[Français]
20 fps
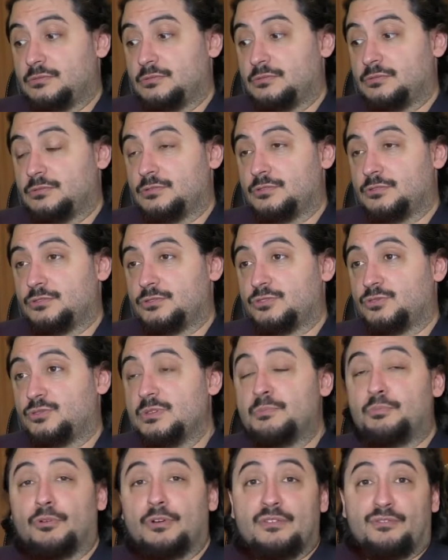je
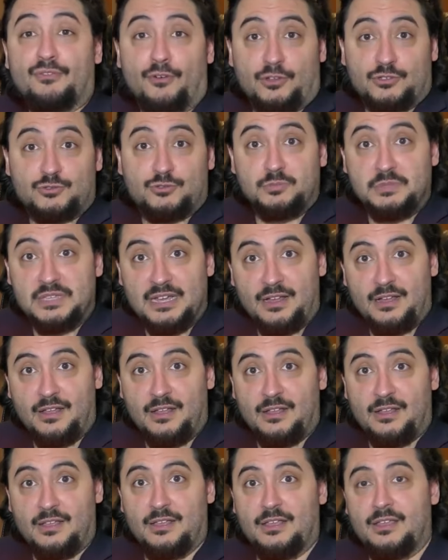suis pour les forces du bien,
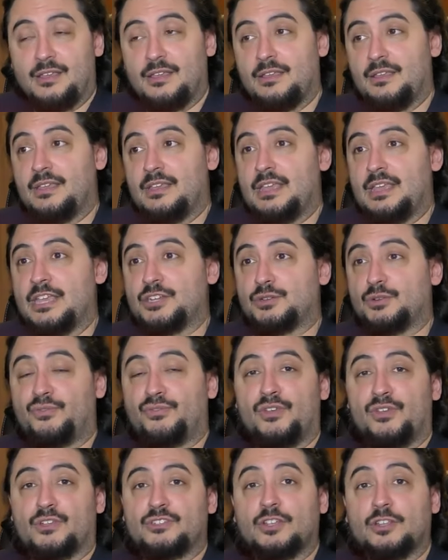et je
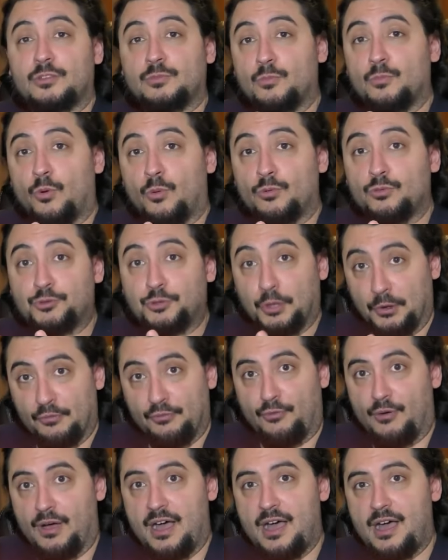fais en sorte, mon
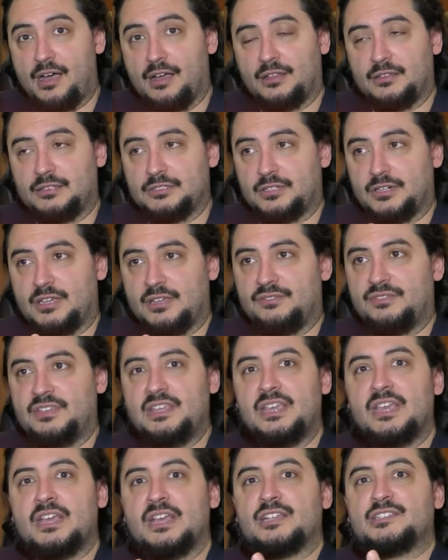devoir dans la
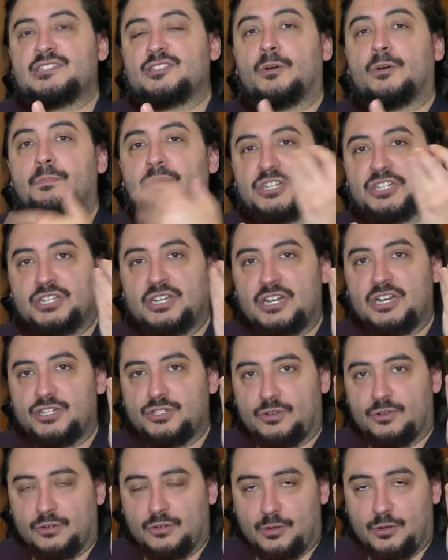vie, c'est d'empêcher les
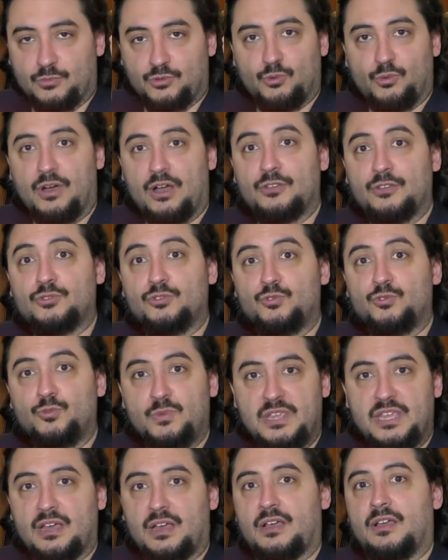gens comme toi de
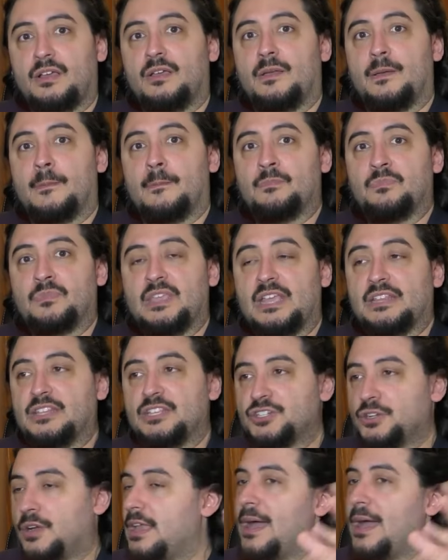nuire, et des
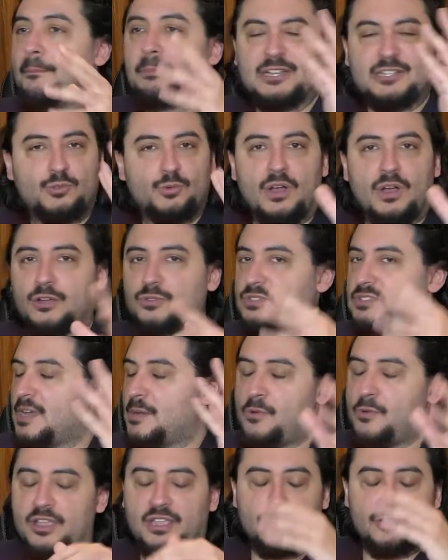gens, et après toi, quand tu
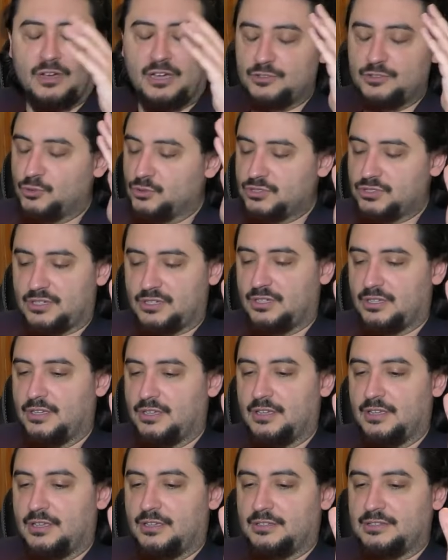seras mort, il y en aura d'autres.
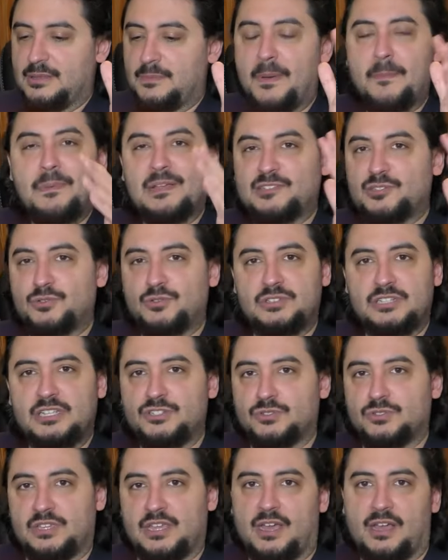T'es pas particulier,
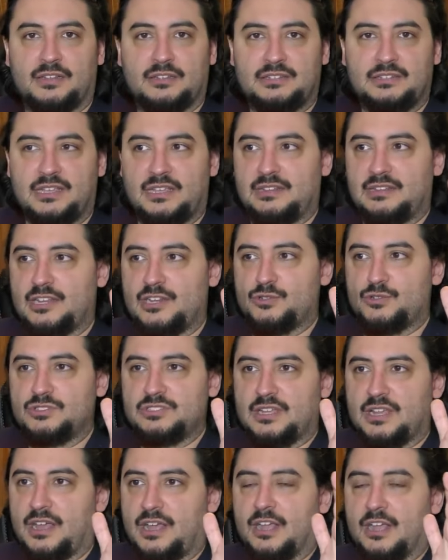Joker, t'es es
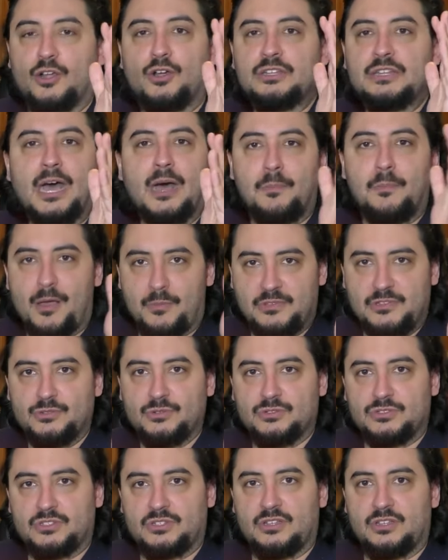juste un, connard parmi
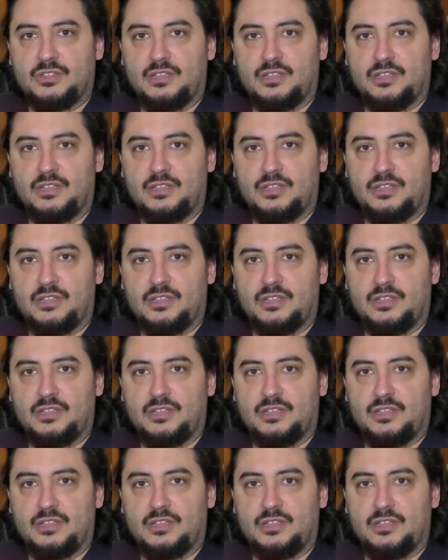d'autres.